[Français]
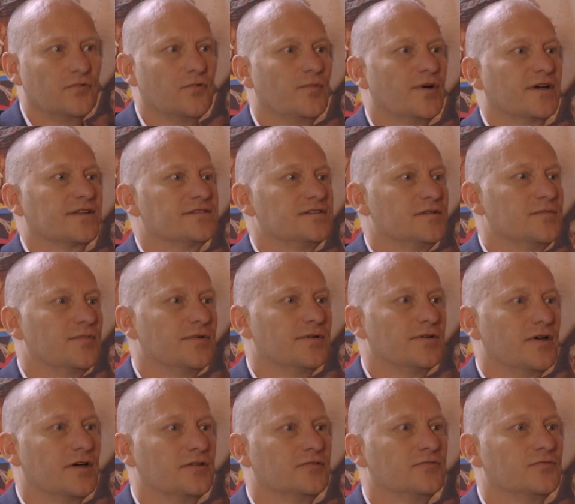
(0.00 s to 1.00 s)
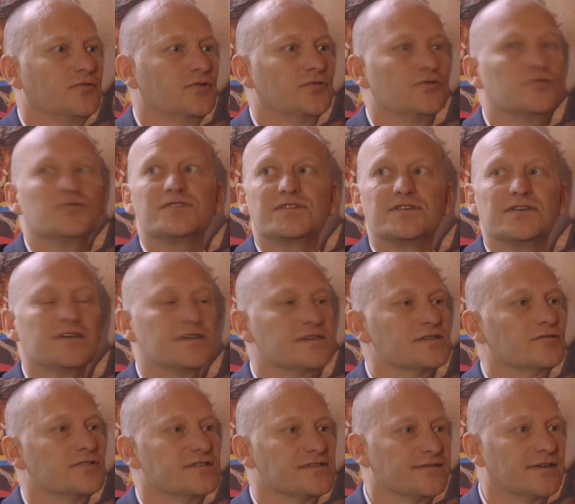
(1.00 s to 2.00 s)
on participe à une cause qui est
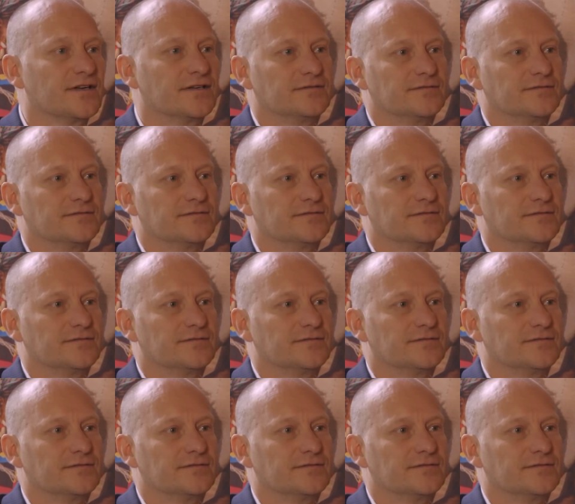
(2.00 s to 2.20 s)
SOS Fin.